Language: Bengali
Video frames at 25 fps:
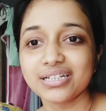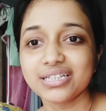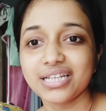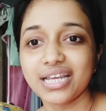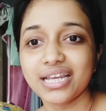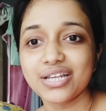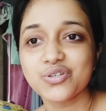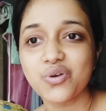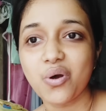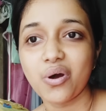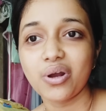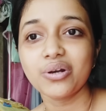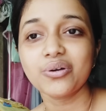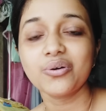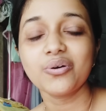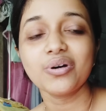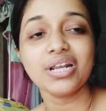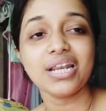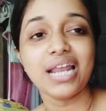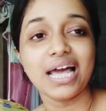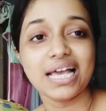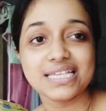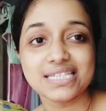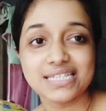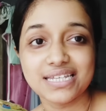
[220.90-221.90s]
সে ছল
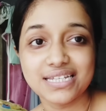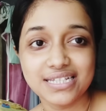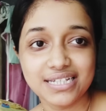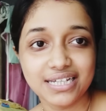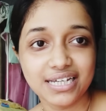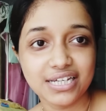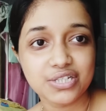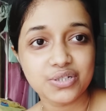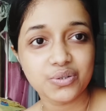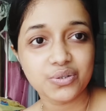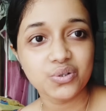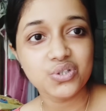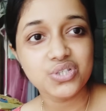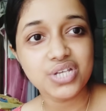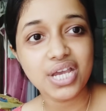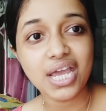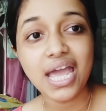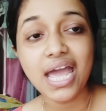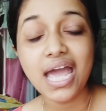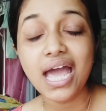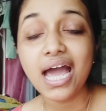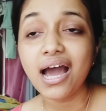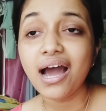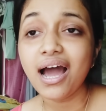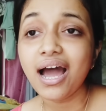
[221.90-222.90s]
করে লাস্টে জিজ্ঞেস করছে
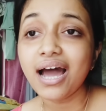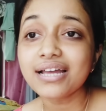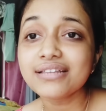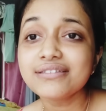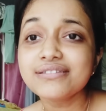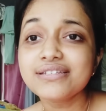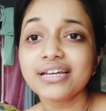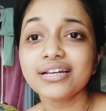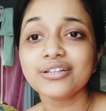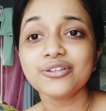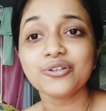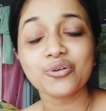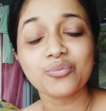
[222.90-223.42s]
আচ্ছা